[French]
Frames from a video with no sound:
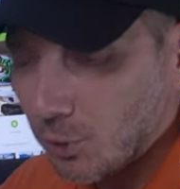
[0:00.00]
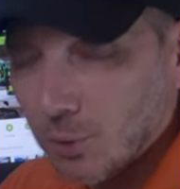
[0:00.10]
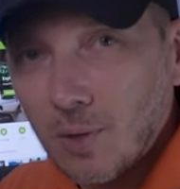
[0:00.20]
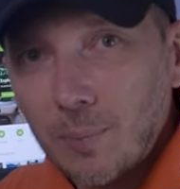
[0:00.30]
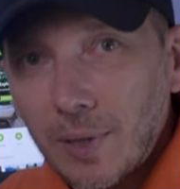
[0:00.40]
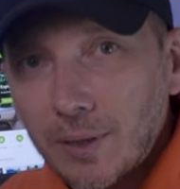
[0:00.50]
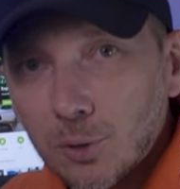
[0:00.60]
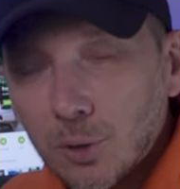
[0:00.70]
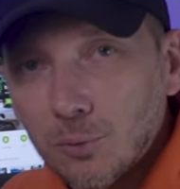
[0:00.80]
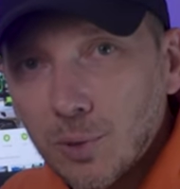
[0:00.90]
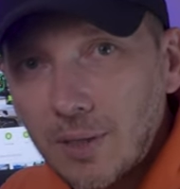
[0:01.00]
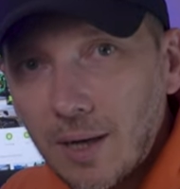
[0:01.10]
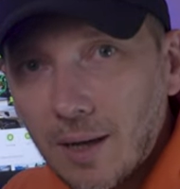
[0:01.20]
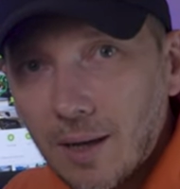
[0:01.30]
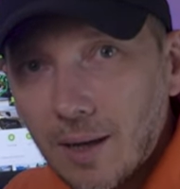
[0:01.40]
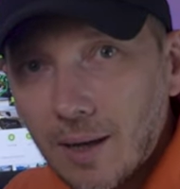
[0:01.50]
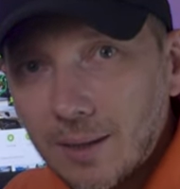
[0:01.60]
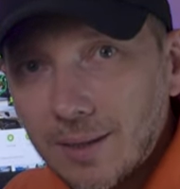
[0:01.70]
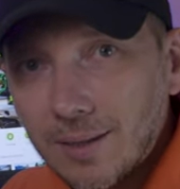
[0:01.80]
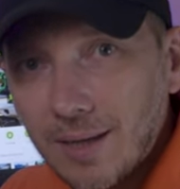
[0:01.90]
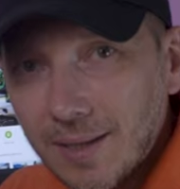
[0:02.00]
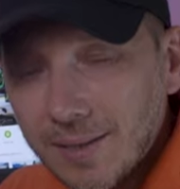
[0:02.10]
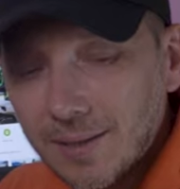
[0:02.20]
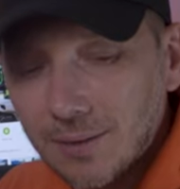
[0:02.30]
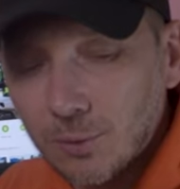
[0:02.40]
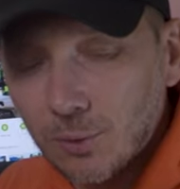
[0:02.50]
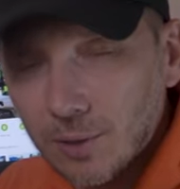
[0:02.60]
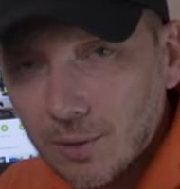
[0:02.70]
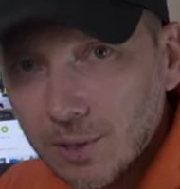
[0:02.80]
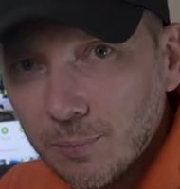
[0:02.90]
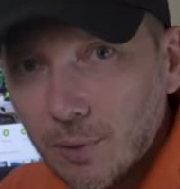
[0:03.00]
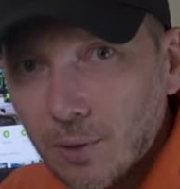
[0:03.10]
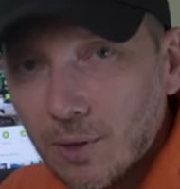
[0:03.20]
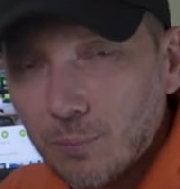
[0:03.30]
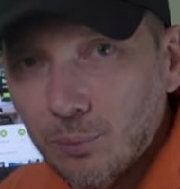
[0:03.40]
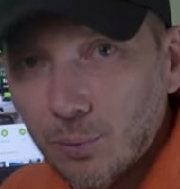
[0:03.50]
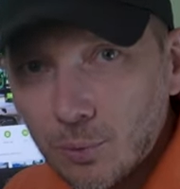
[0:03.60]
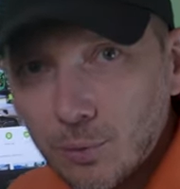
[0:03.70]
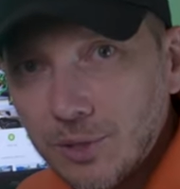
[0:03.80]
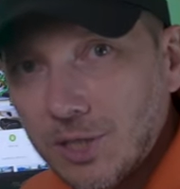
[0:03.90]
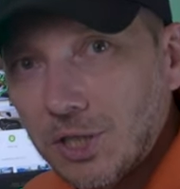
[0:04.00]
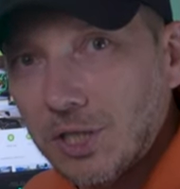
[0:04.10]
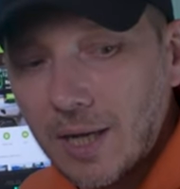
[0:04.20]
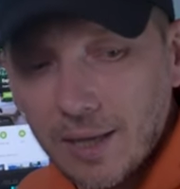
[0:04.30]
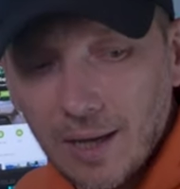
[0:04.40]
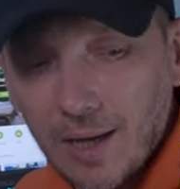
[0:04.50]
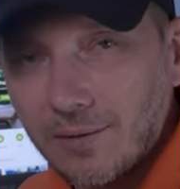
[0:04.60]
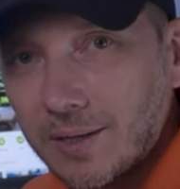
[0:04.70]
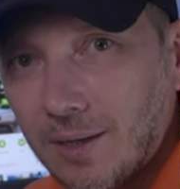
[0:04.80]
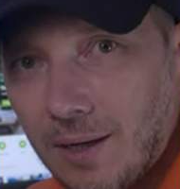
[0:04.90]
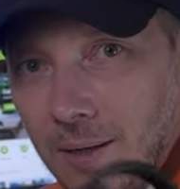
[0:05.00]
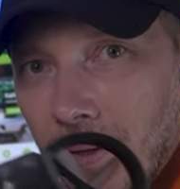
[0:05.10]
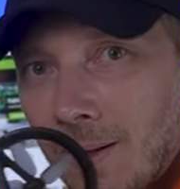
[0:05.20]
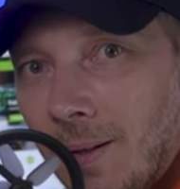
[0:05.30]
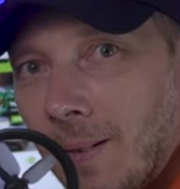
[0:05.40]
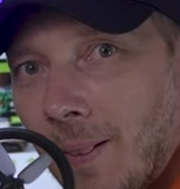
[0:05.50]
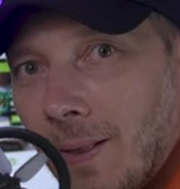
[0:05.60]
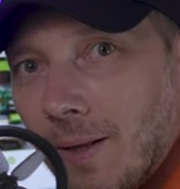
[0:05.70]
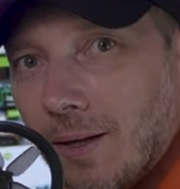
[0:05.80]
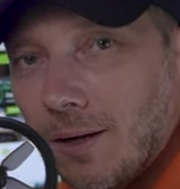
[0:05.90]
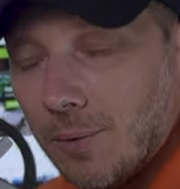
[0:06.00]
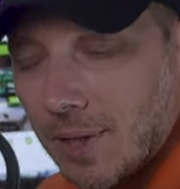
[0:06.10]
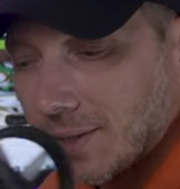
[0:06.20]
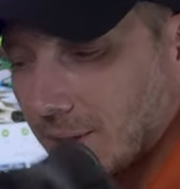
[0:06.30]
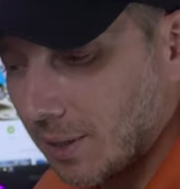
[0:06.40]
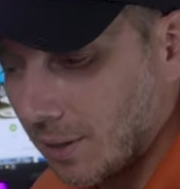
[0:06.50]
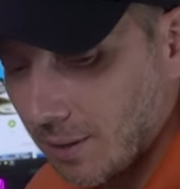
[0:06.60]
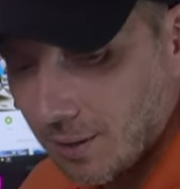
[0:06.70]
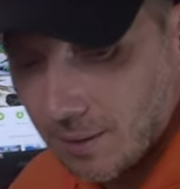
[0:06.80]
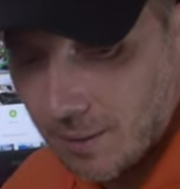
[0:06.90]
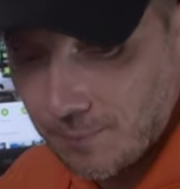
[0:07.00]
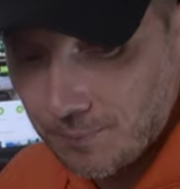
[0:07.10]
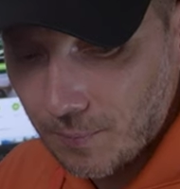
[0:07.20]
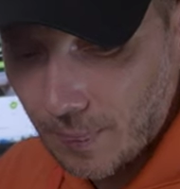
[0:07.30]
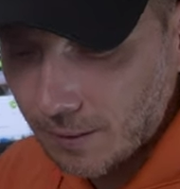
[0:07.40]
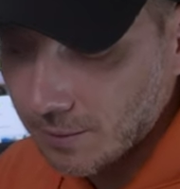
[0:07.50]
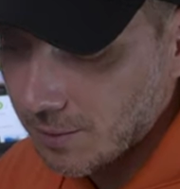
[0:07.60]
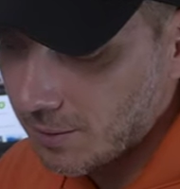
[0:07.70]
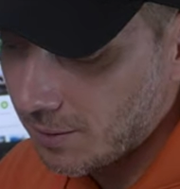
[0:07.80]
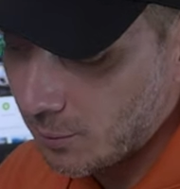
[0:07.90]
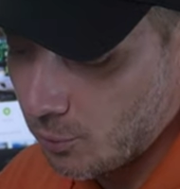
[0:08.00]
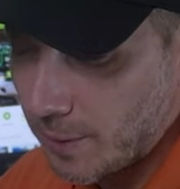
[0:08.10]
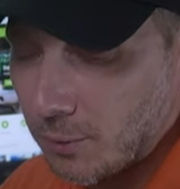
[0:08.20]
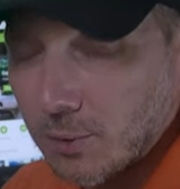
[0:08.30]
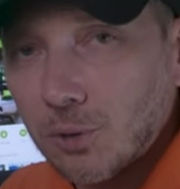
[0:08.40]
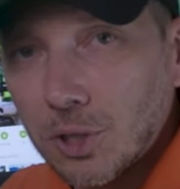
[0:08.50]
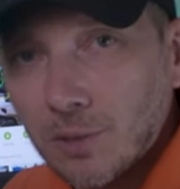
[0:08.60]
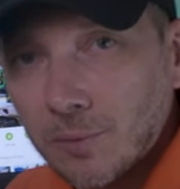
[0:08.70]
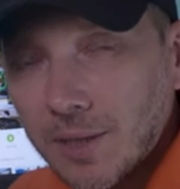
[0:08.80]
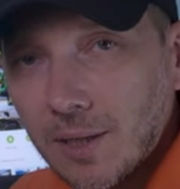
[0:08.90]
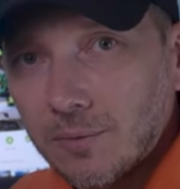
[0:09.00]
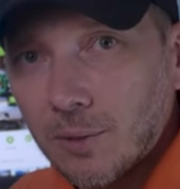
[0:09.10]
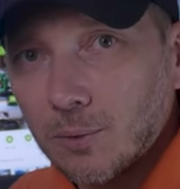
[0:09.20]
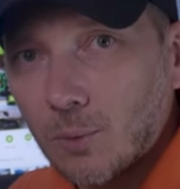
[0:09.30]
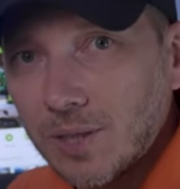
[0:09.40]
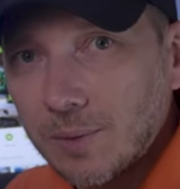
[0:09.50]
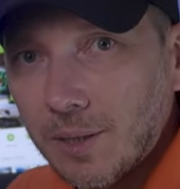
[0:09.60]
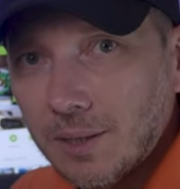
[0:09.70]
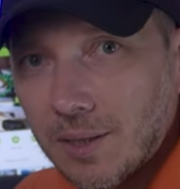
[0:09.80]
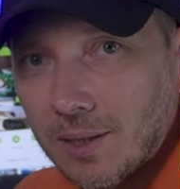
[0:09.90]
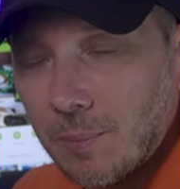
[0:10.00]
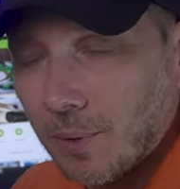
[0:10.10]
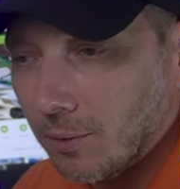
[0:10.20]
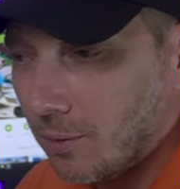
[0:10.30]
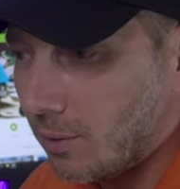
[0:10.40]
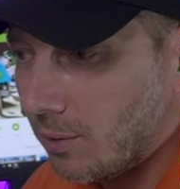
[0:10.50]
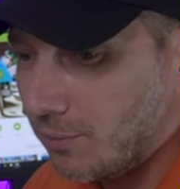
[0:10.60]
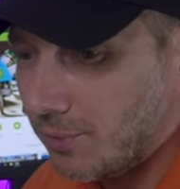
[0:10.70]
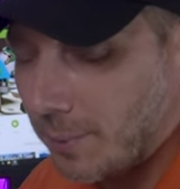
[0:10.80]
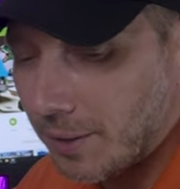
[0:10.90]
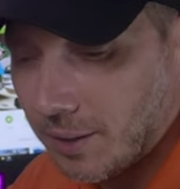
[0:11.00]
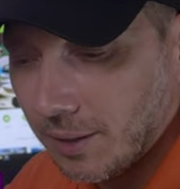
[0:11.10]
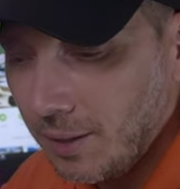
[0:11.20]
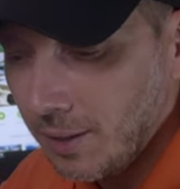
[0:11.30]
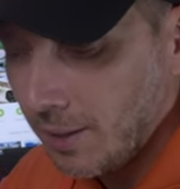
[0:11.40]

chose, on va parler aujourd'hui de la caisse de transport pour le DJI Avata. Euh, voilà, c'est c'est du matos que j'ai commandé il y a environ trois semaines, qui n'était pas encore euh, fabriqué.